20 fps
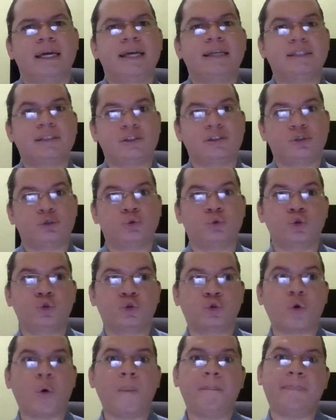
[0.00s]
Esses
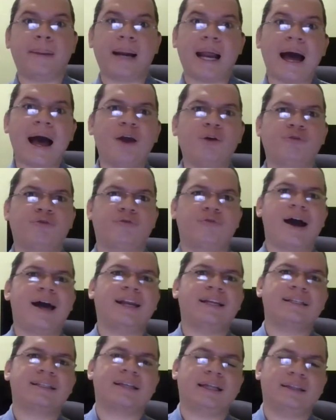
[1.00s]
estudos compraram
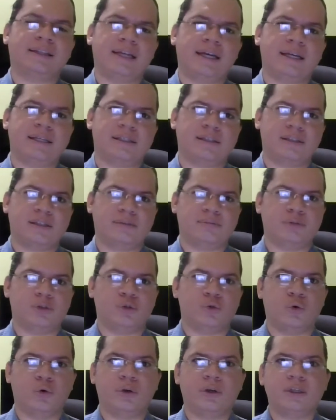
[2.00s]
várias cadeias
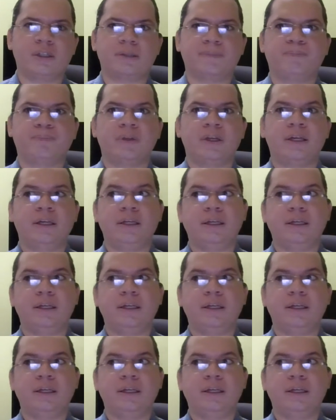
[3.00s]
exibidoras